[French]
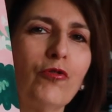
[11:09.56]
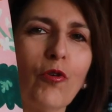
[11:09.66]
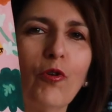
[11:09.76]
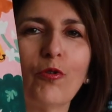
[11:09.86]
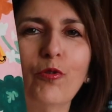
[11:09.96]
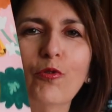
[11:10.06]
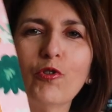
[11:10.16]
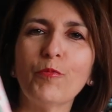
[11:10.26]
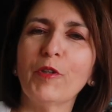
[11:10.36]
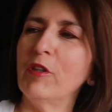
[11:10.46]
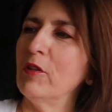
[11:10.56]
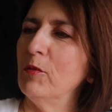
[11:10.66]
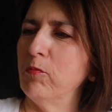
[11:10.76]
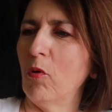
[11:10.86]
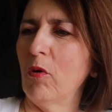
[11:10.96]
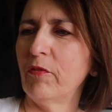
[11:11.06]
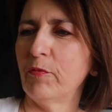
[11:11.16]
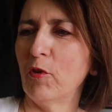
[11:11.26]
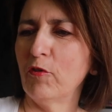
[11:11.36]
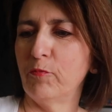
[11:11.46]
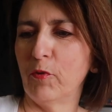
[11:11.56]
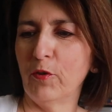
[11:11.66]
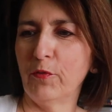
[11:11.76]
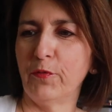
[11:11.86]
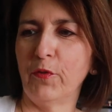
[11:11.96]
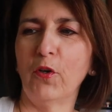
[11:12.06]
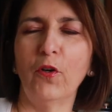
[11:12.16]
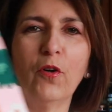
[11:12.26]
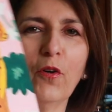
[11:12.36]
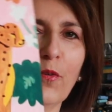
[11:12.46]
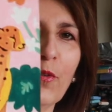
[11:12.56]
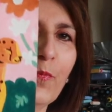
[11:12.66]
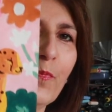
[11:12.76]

sur le coup, je m'étais dit bof, bof, bof, euh,